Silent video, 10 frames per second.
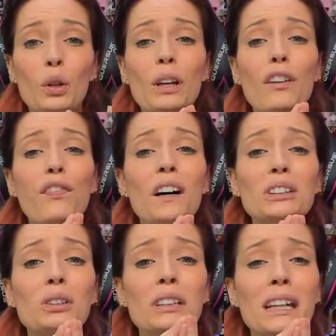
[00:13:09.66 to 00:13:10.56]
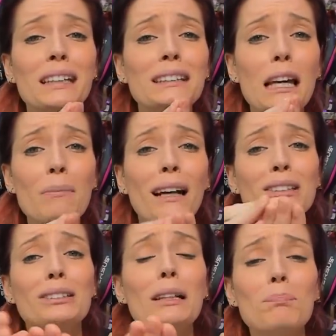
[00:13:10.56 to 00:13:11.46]
Non hai fatto niente, hai
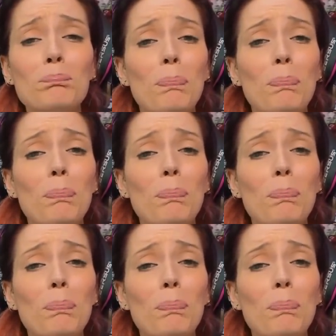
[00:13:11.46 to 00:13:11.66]
messo dei